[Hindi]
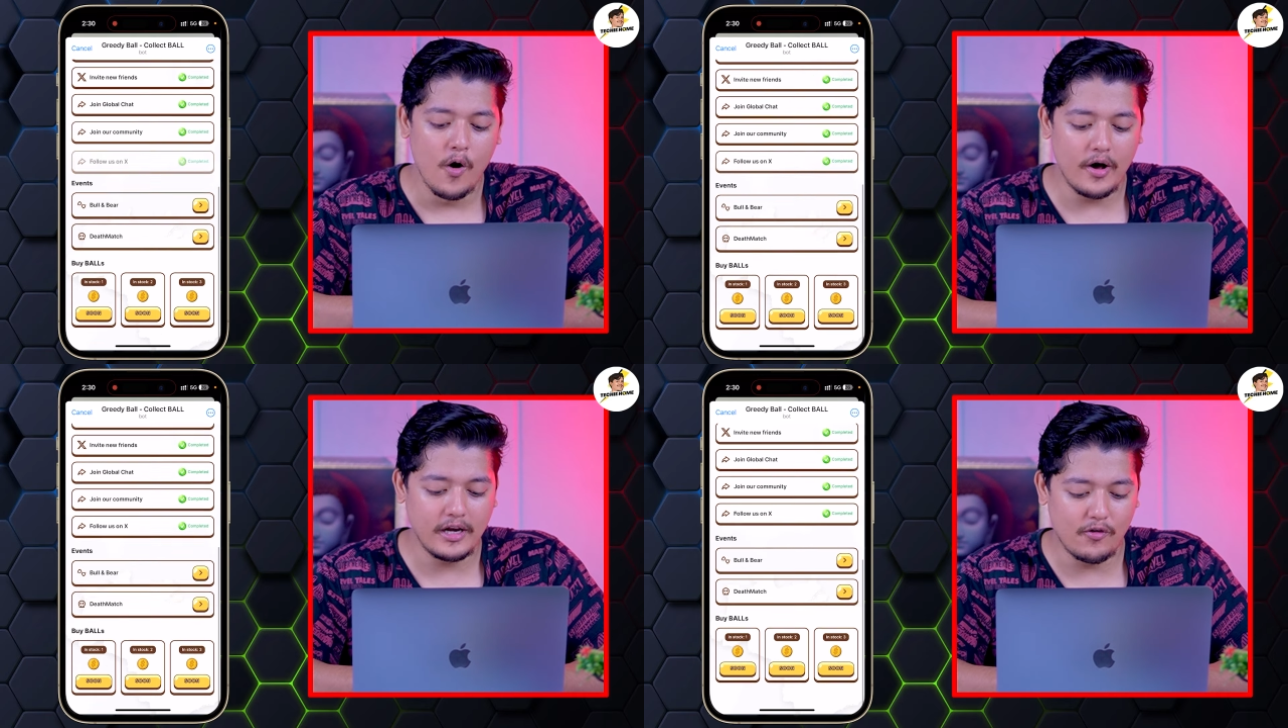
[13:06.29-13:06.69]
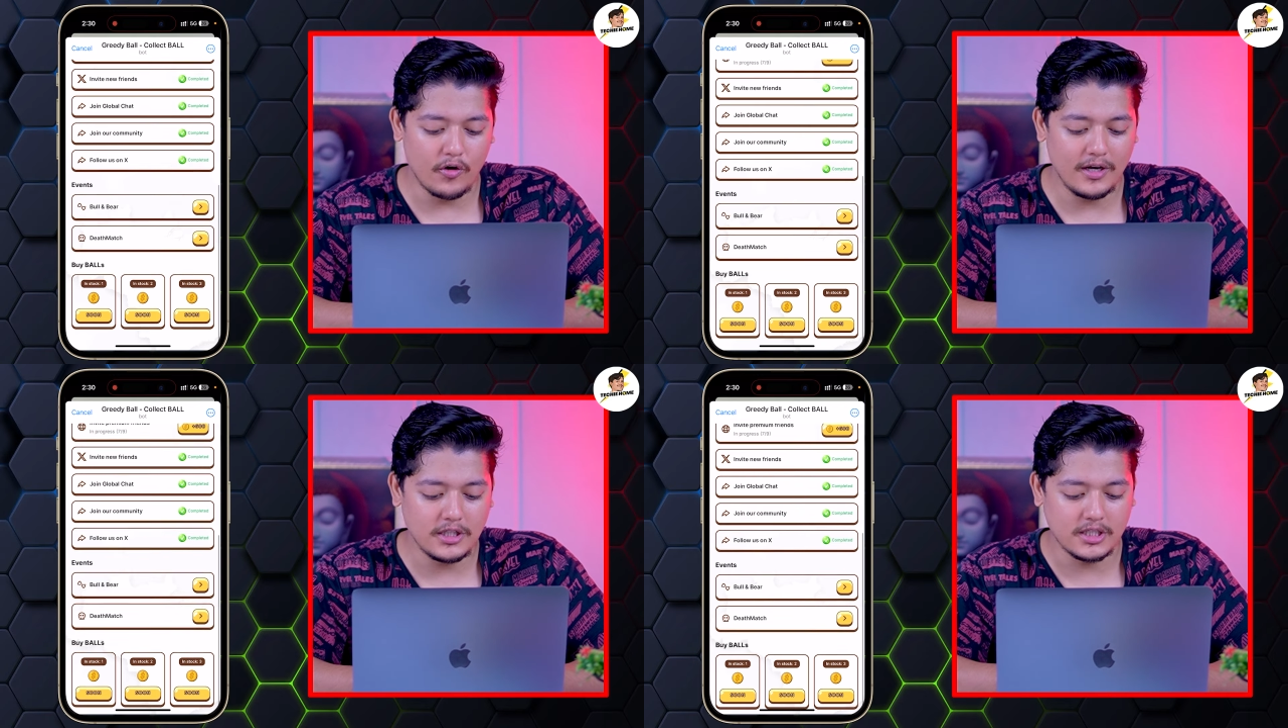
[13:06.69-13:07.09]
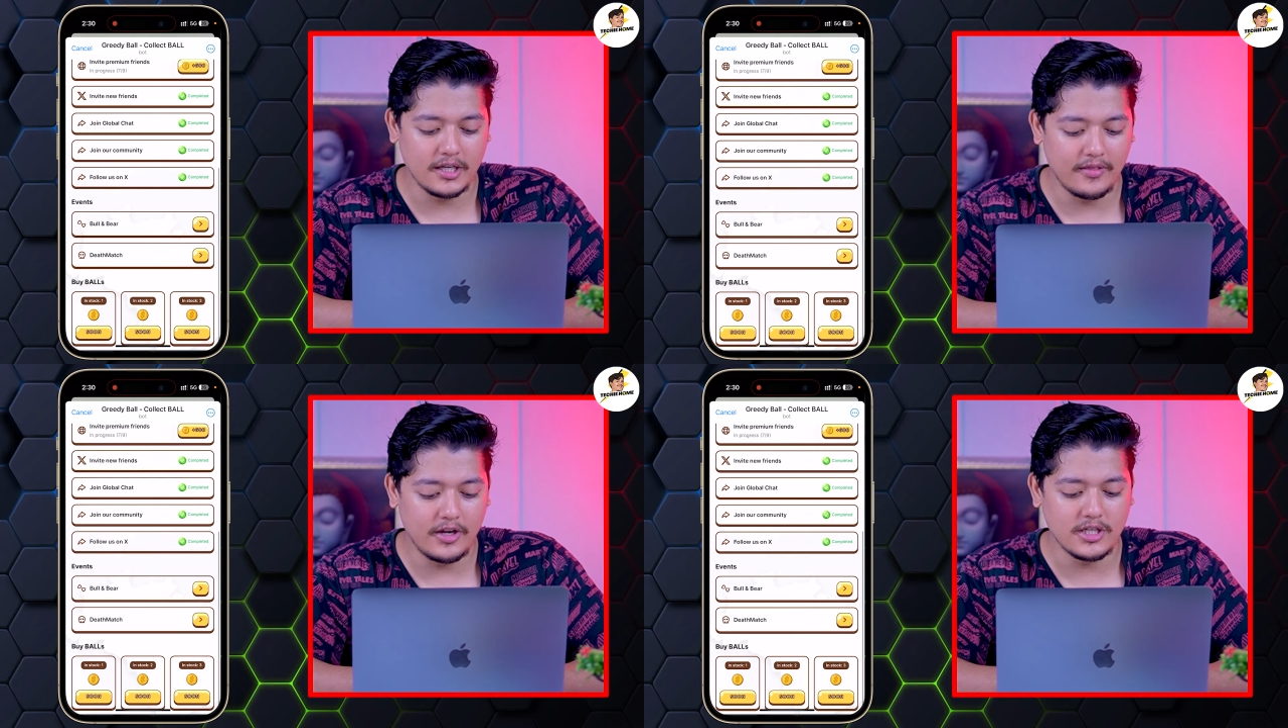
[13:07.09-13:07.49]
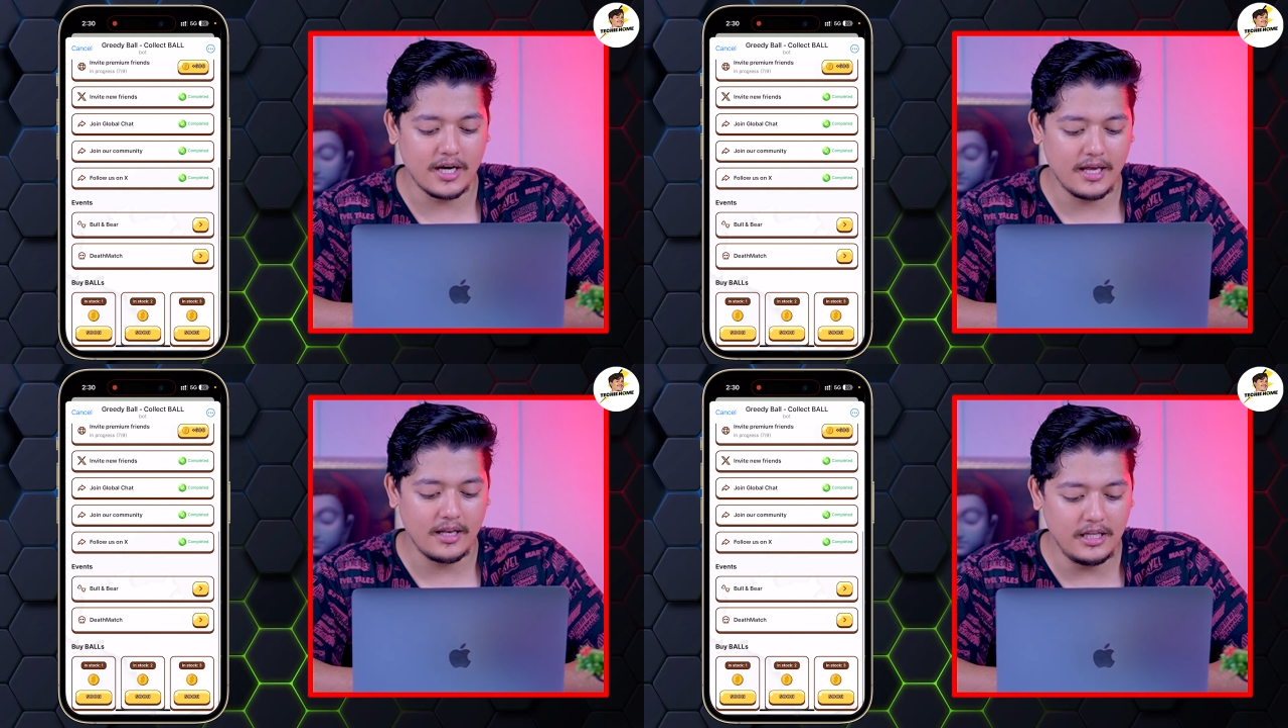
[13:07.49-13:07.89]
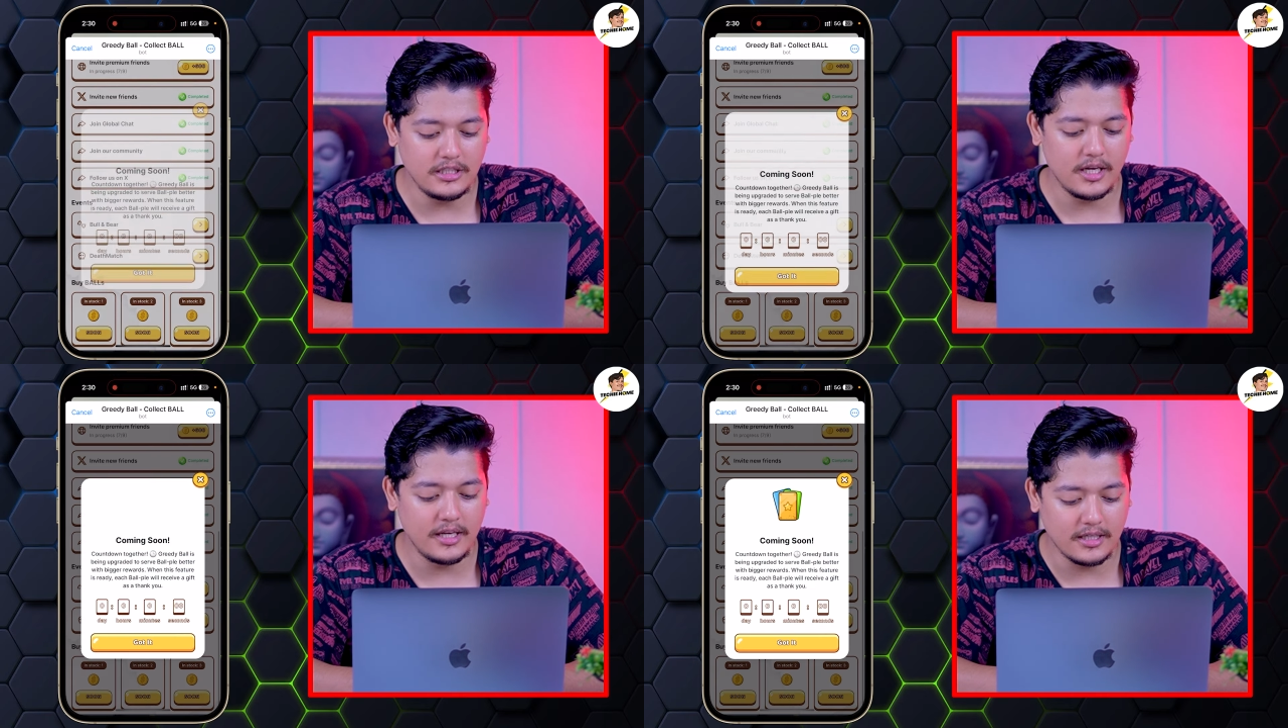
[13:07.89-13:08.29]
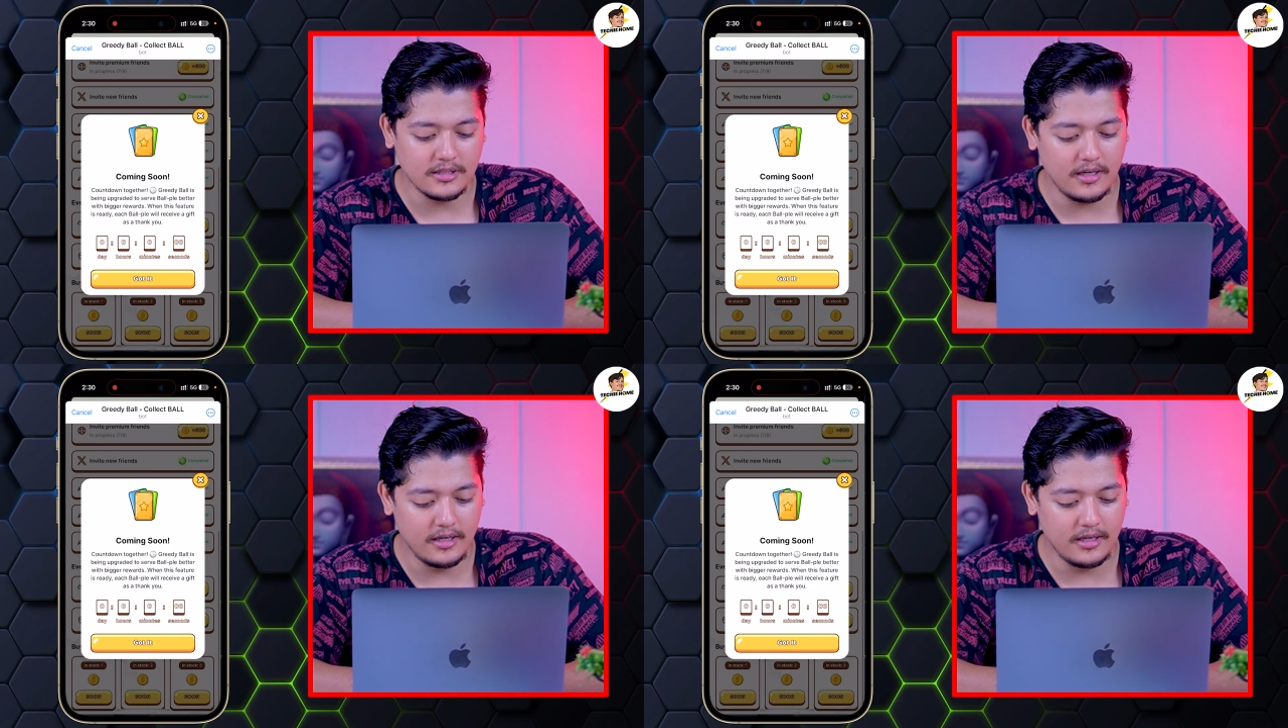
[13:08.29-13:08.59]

और रिवॉर्ड वाले सेक्शन के अंदर जाके नीचे इनके